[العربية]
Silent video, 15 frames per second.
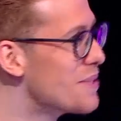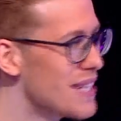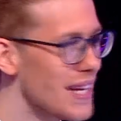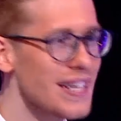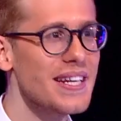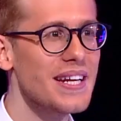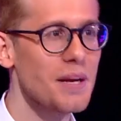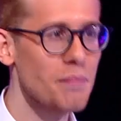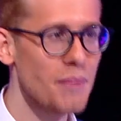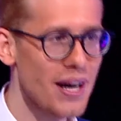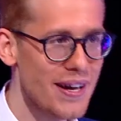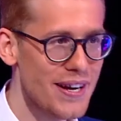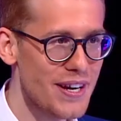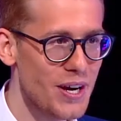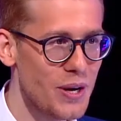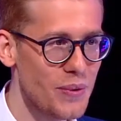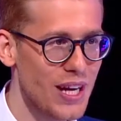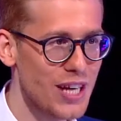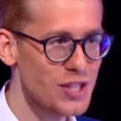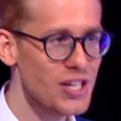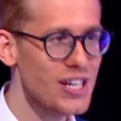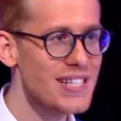ظن المارة
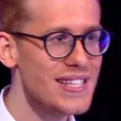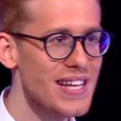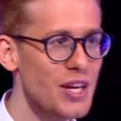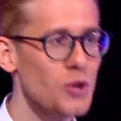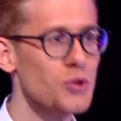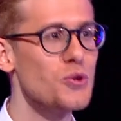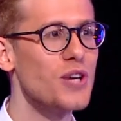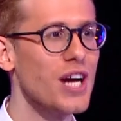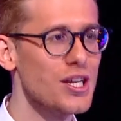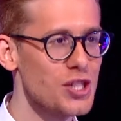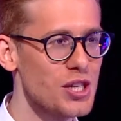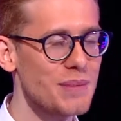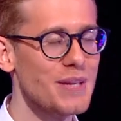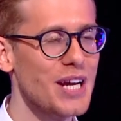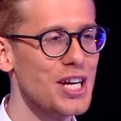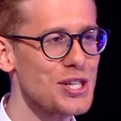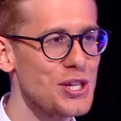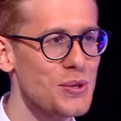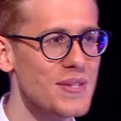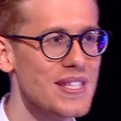والأشخاص يلي عطيوك عشرة من عشرة